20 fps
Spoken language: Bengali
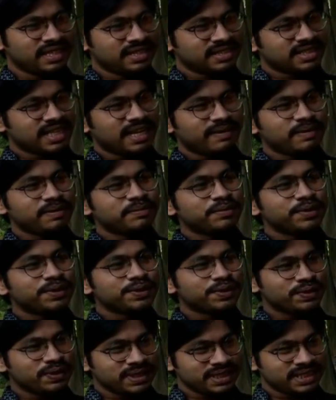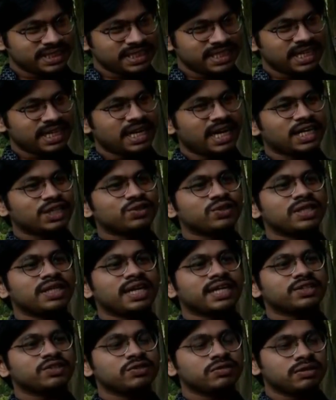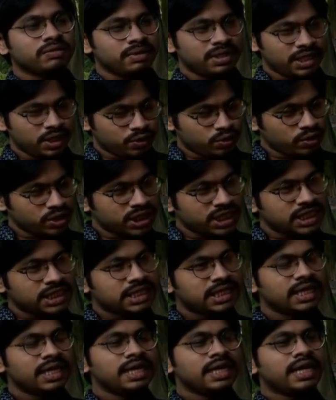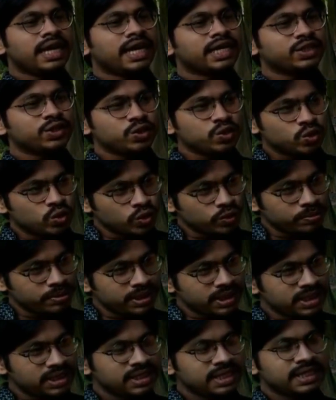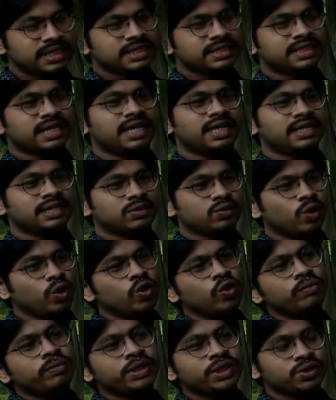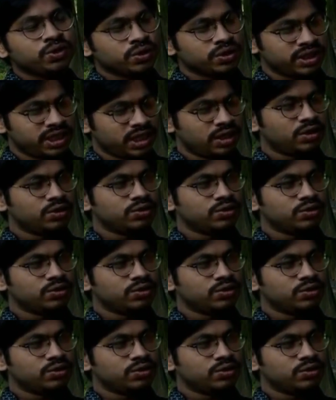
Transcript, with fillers: তা আমি মনে করি যে আসলে একজন লেখকের একজন কবির তার কলমে জোর দেওয়া